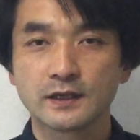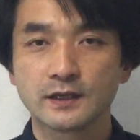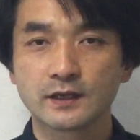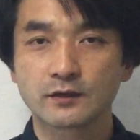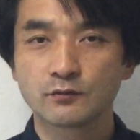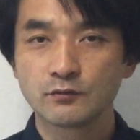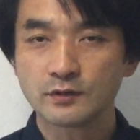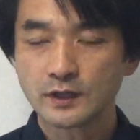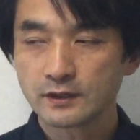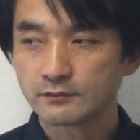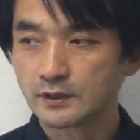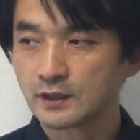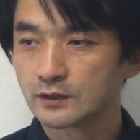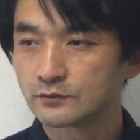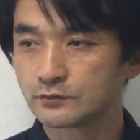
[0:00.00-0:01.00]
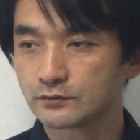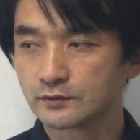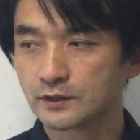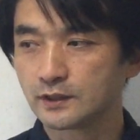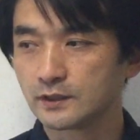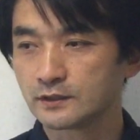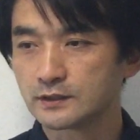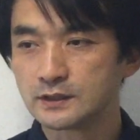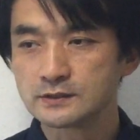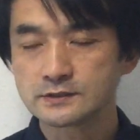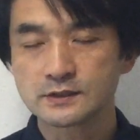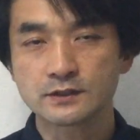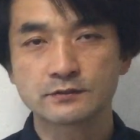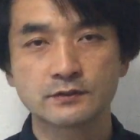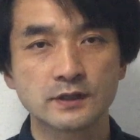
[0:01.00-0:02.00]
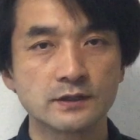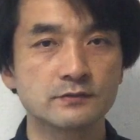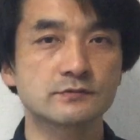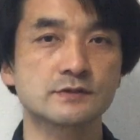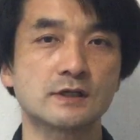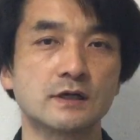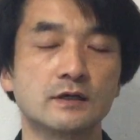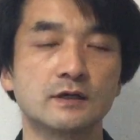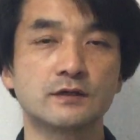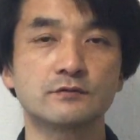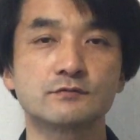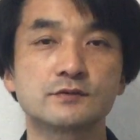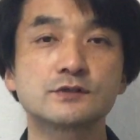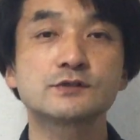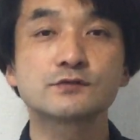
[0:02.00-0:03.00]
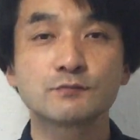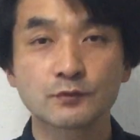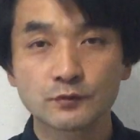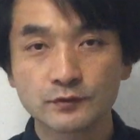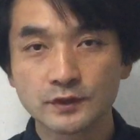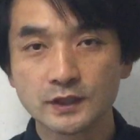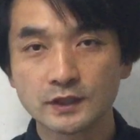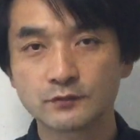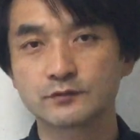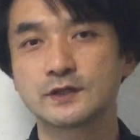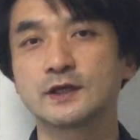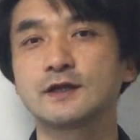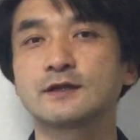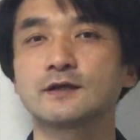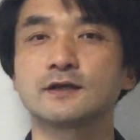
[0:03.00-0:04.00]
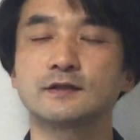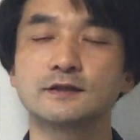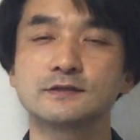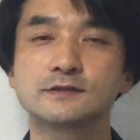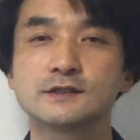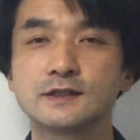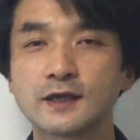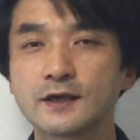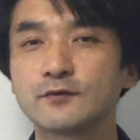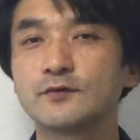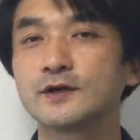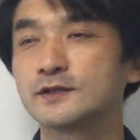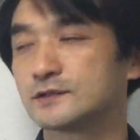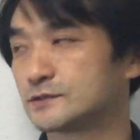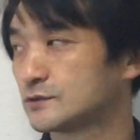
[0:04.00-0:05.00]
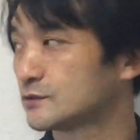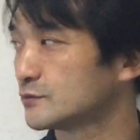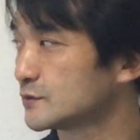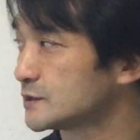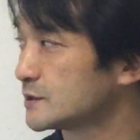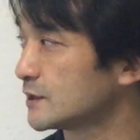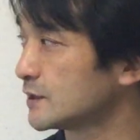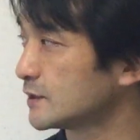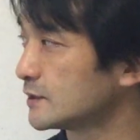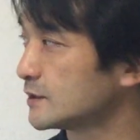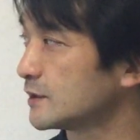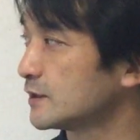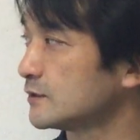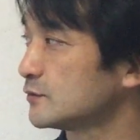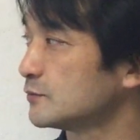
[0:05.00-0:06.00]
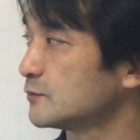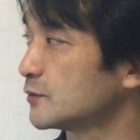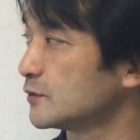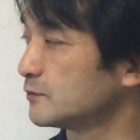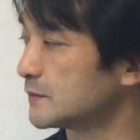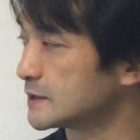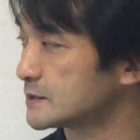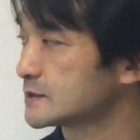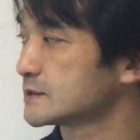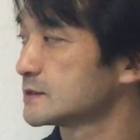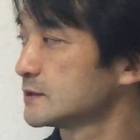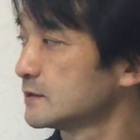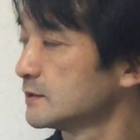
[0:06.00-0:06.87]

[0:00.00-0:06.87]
えー、今回はある、えー、男性クライアントさんからの質問に答える形でお話をしていきたいと思います。